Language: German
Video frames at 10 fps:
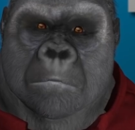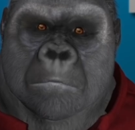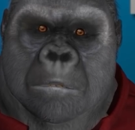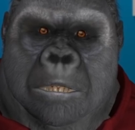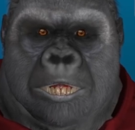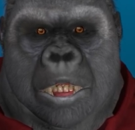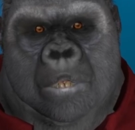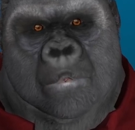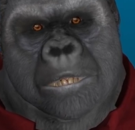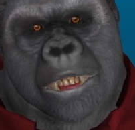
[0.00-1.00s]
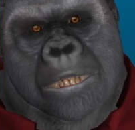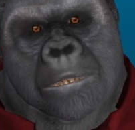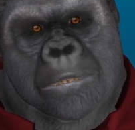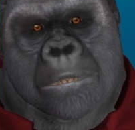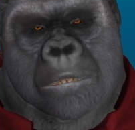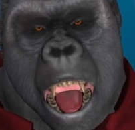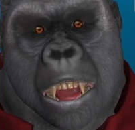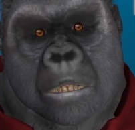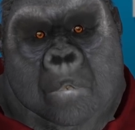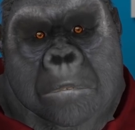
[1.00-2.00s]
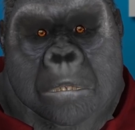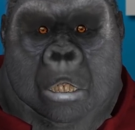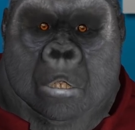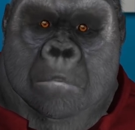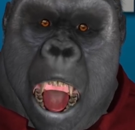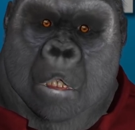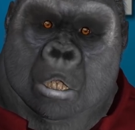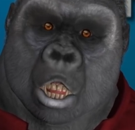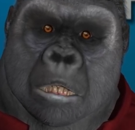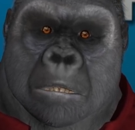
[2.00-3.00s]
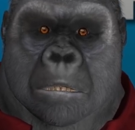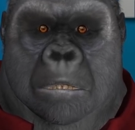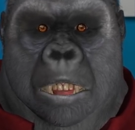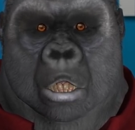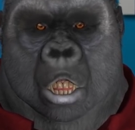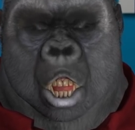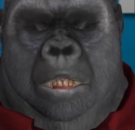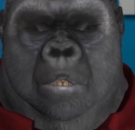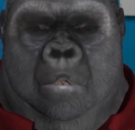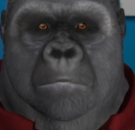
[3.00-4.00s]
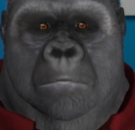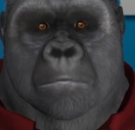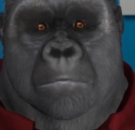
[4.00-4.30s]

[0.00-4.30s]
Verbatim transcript: Und das ist wieder so Thema, da kann ich der AfD nur recht geben.